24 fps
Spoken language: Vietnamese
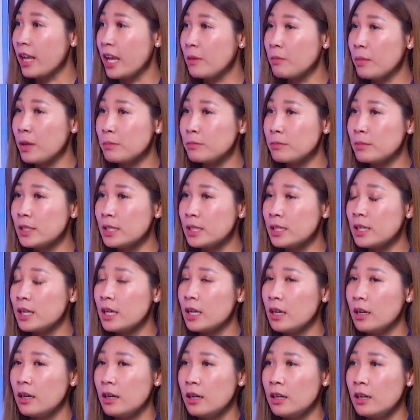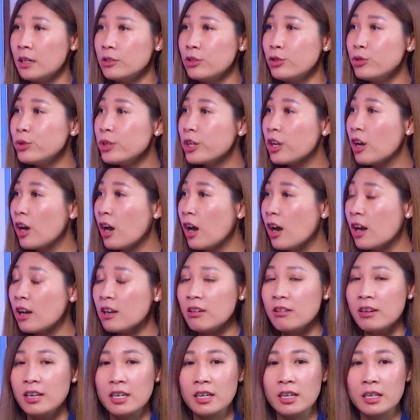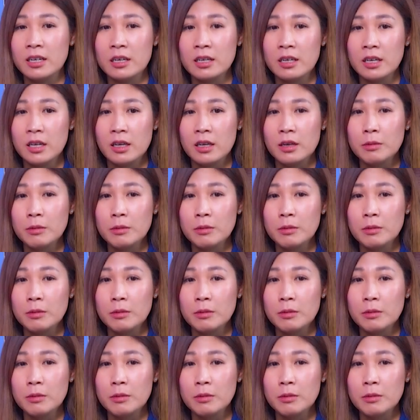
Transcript: để mà mình uh, nuôi con, hoặc là